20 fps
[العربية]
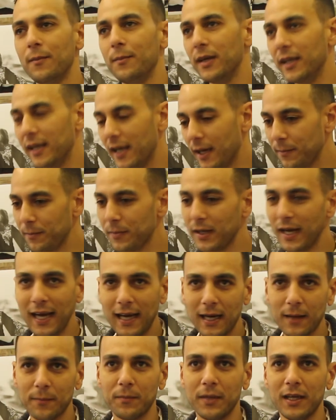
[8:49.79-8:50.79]
بينام
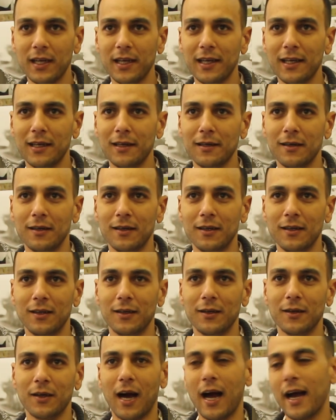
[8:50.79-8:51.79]
بيحلم بالليل
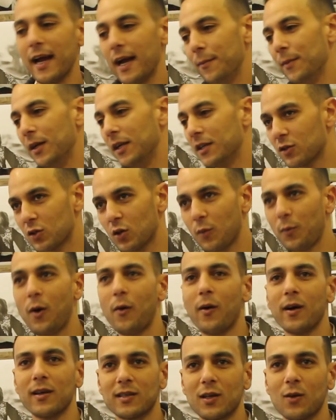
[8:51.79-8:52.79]
هيعمل ايه الصبح
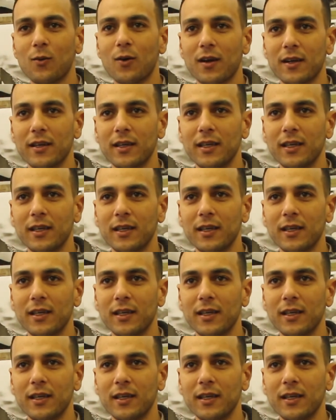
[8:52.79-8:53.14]
وهيصور